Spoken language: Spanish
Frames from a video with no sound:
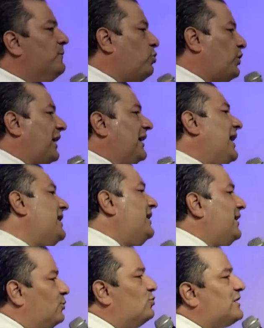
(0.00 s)
Porque a nadie
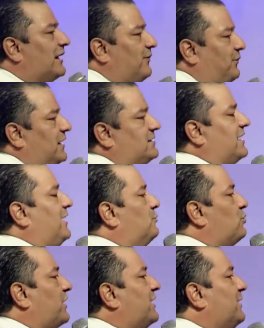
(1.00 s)
le gustan las fiestas
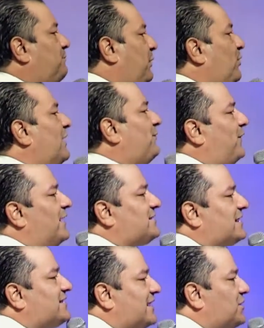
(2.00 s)
aburridas, pero las
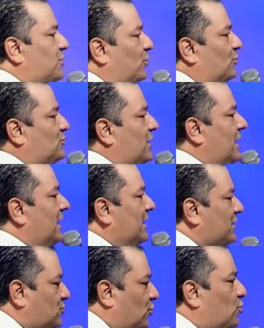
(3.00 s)
fiestas de Dios
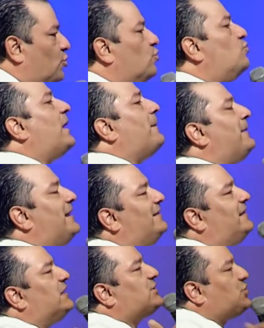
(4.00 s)
son una
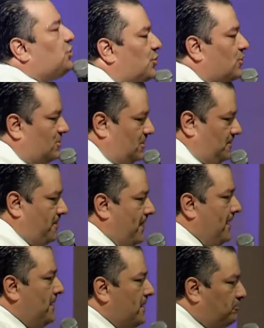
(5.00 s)
bendición
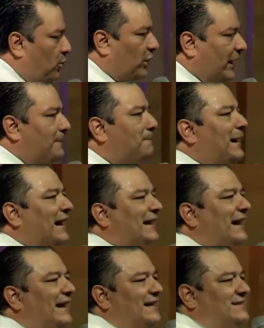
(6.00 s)
porque
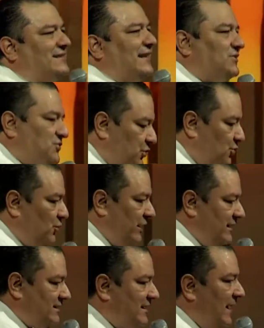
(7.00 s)
marcan
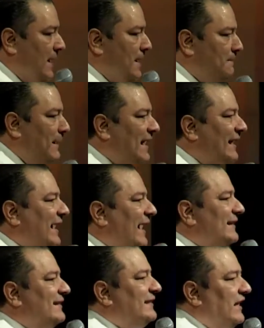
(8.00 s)
estaciones,
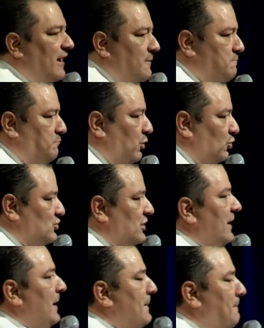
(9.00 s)
marcan tiempos,
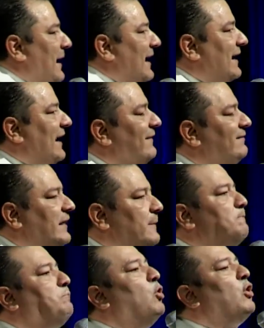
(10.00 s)
marcan
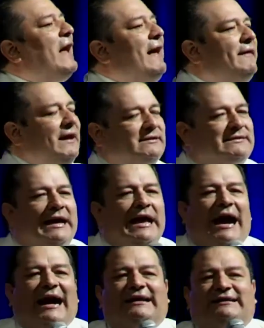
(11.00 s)
temporadas,
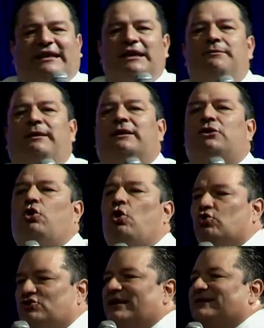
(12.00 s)
activan
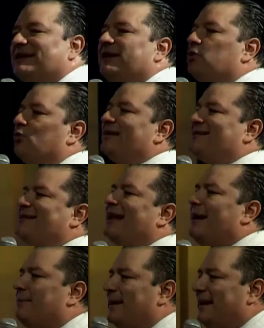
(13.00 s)
cosas en
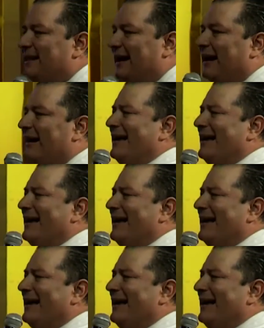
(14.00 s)
nuestra vida,